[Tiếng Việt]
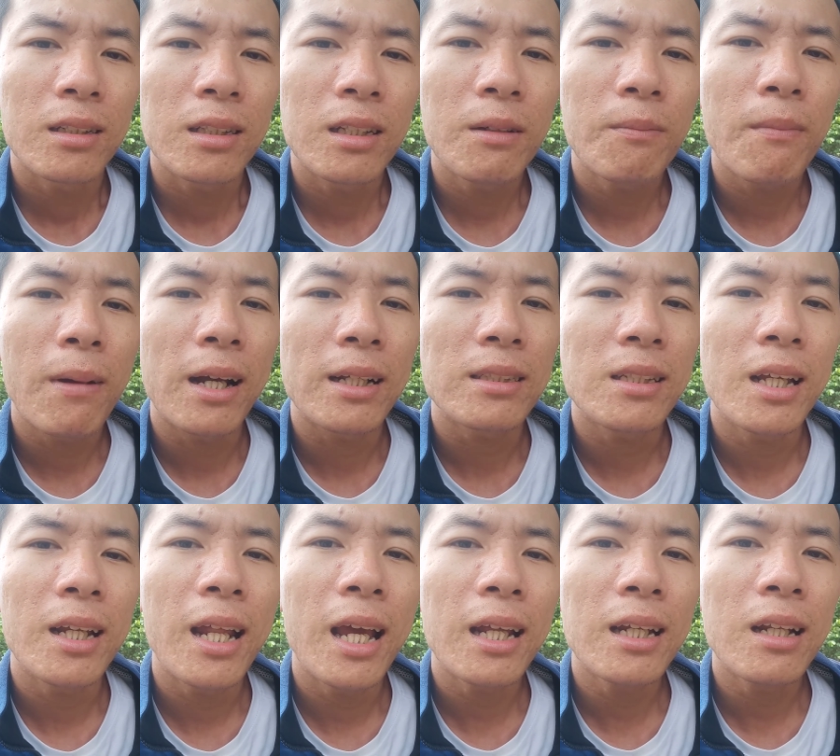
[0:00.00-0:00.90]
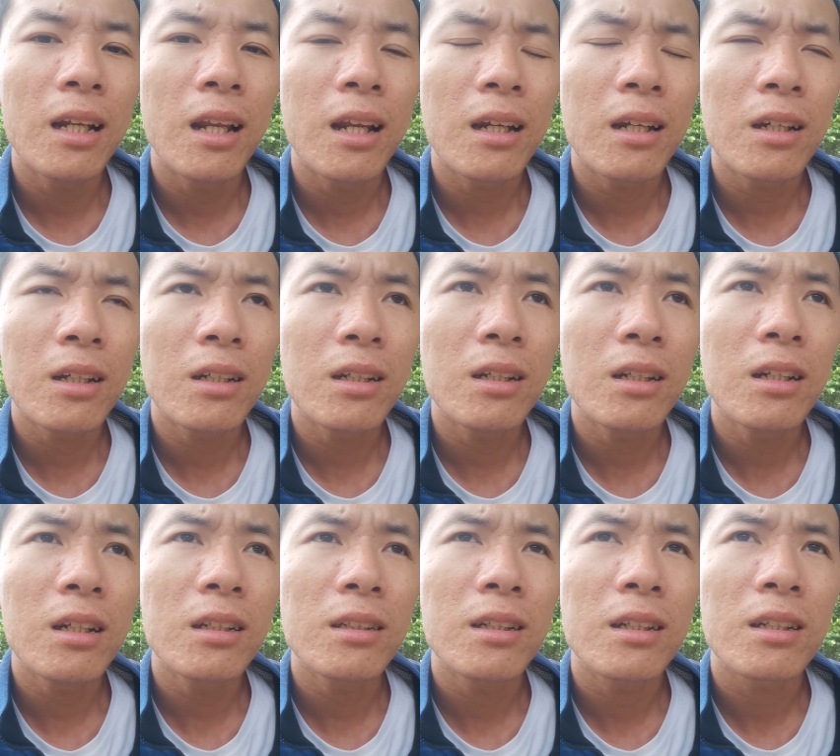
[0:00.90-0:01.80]
nhưng mà trên hết
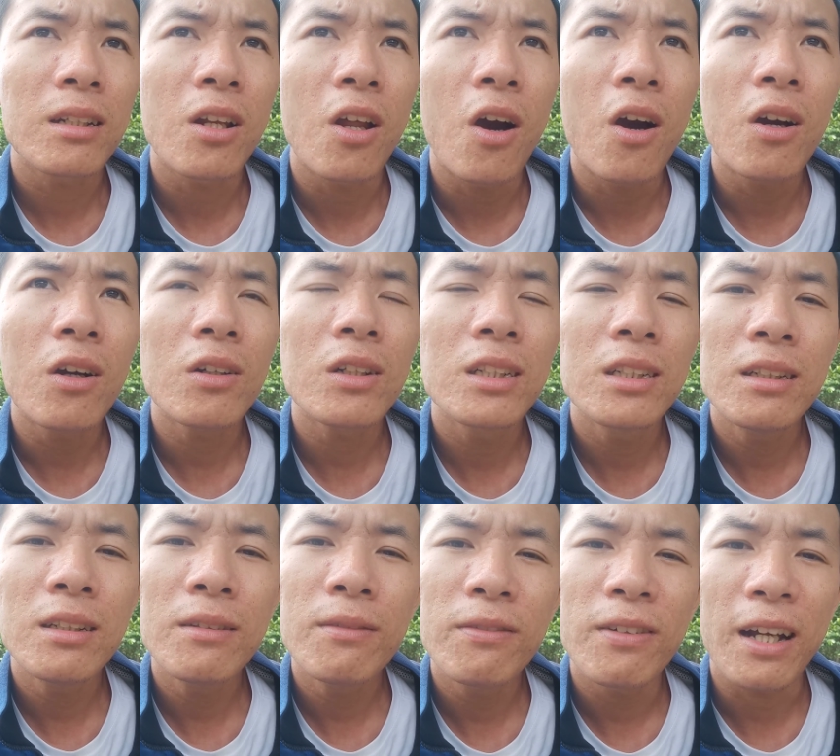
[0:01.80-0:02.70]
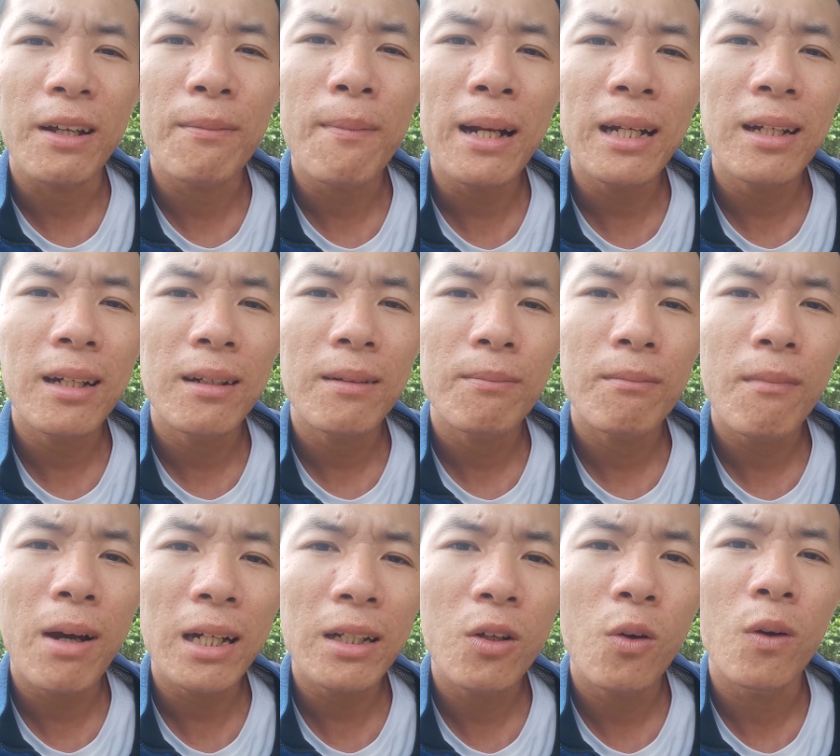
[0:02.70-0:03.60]
nó cứ phải bắt
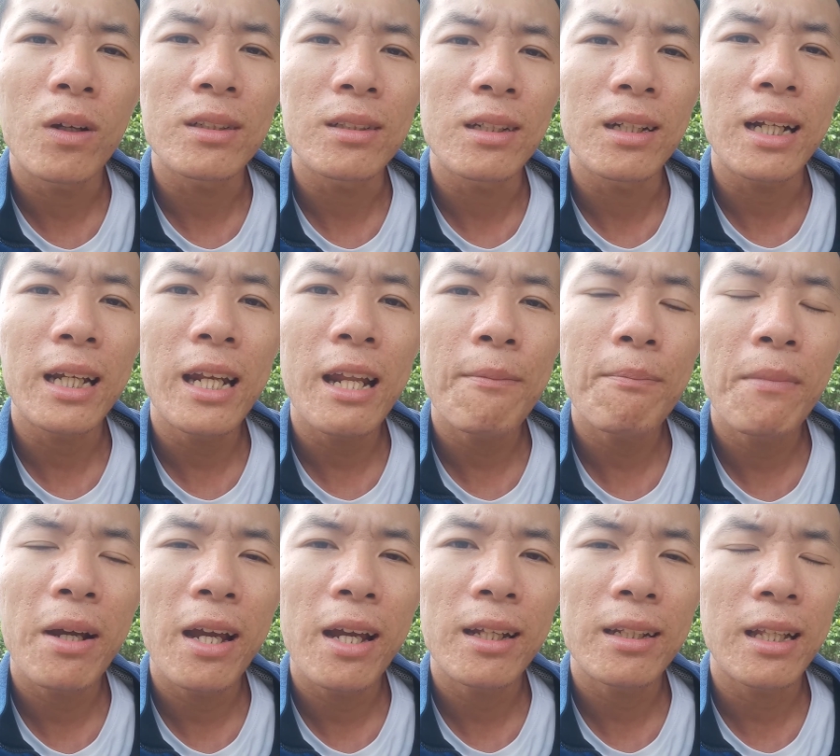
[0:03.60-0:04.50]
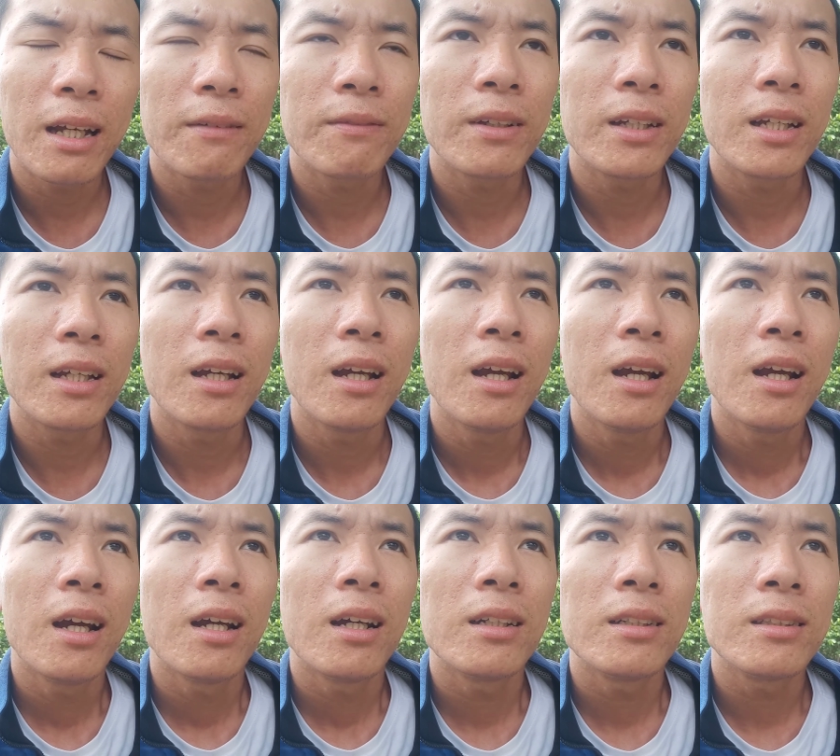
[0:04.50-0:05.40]
bắt nguồn từ cái đam mê. Tại vì
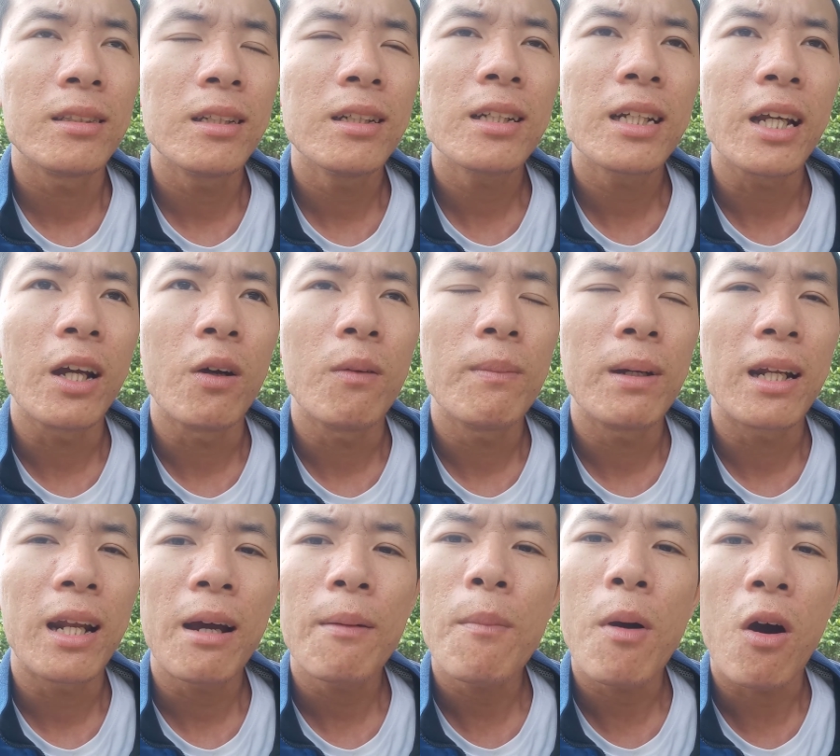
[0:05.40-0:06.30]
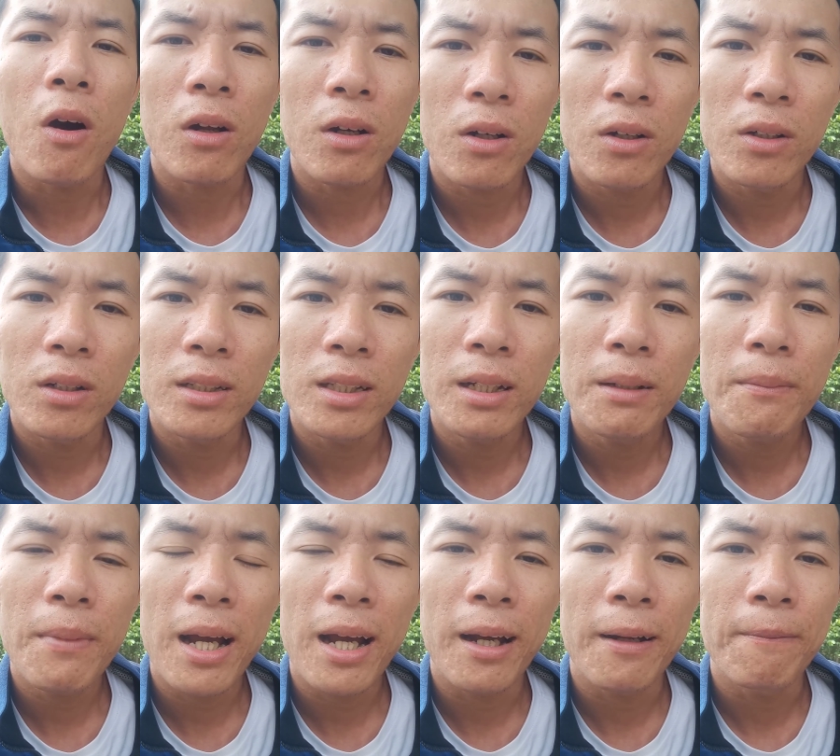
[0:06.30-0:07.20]
như kiểu mình đã bỏ rồi
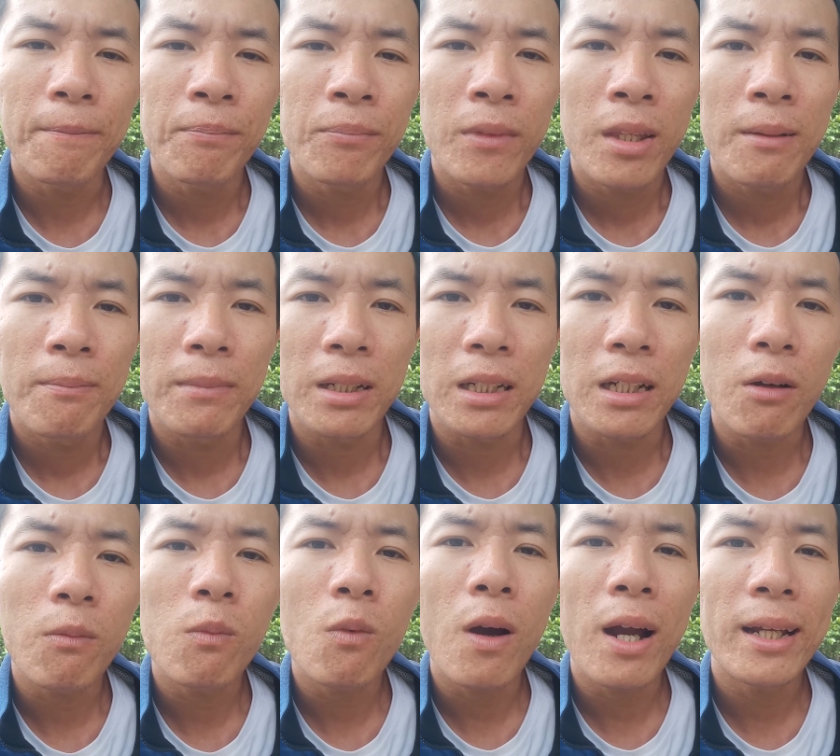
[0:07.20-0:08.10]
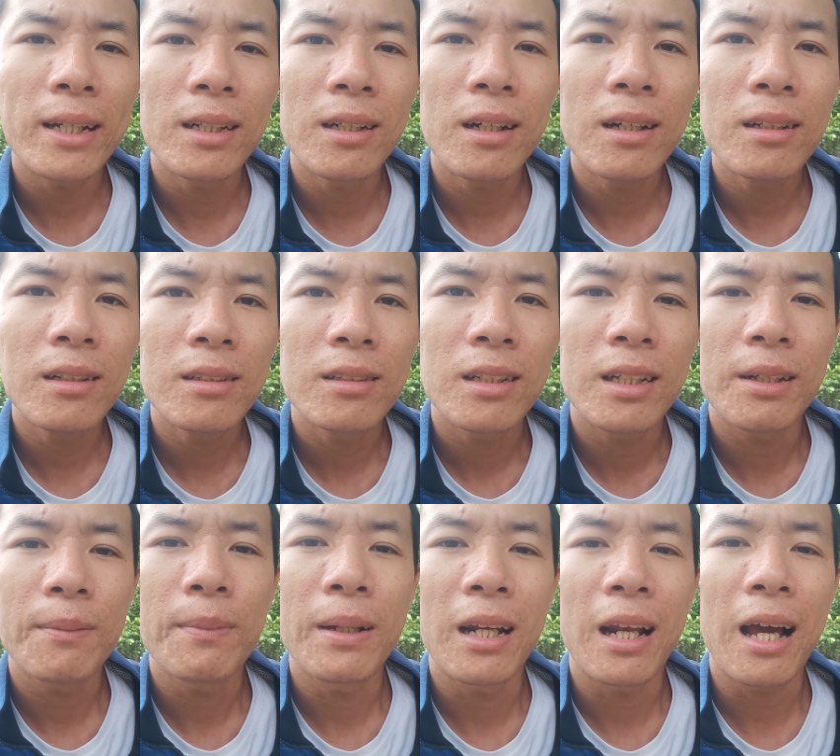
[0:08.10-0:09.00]
nhưng mà mình không quay nữa
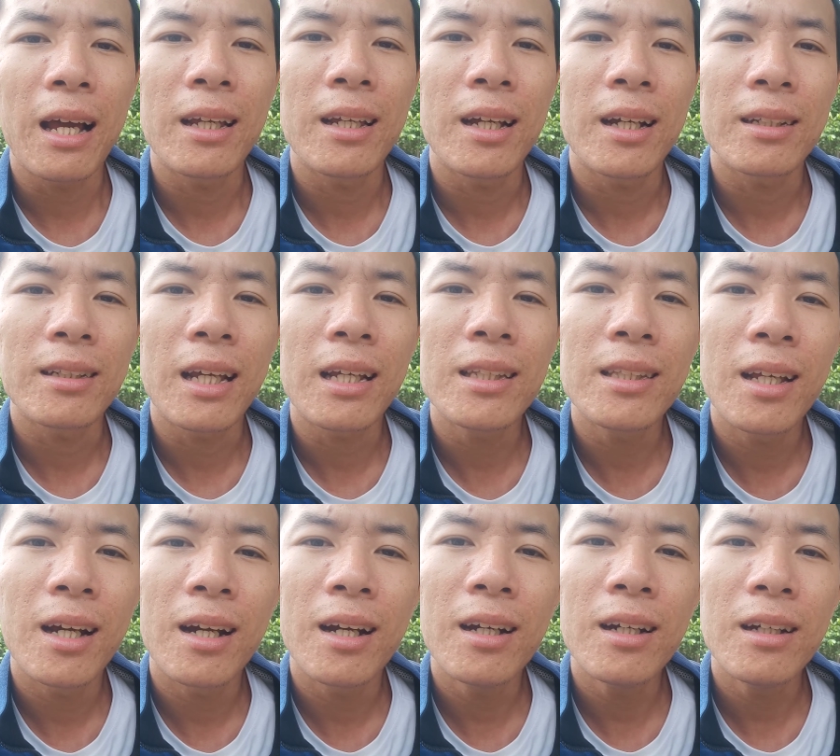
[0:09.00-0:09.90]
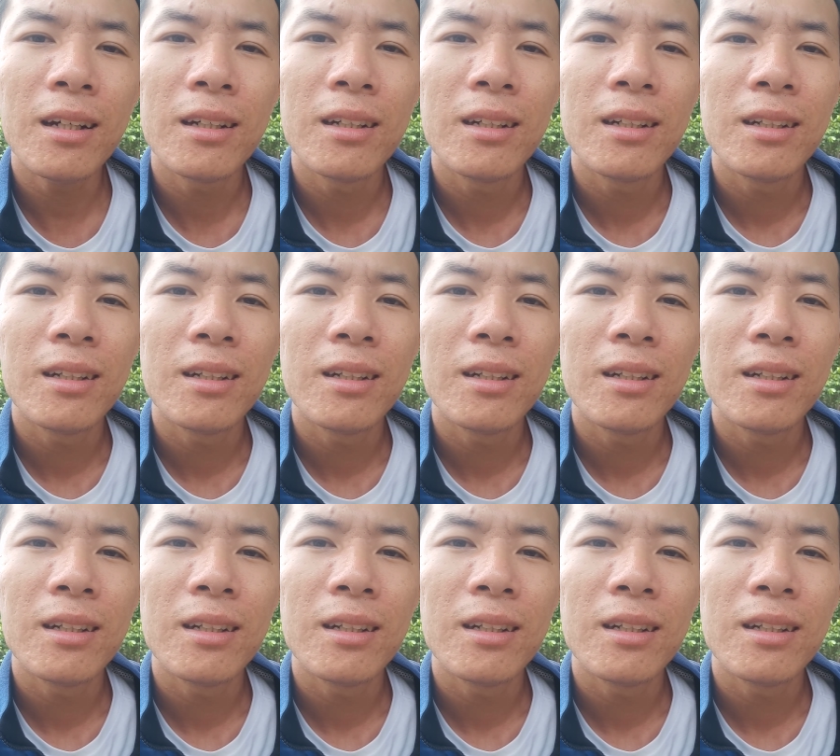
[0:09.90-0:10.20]
thì mình lại thấy nhớ,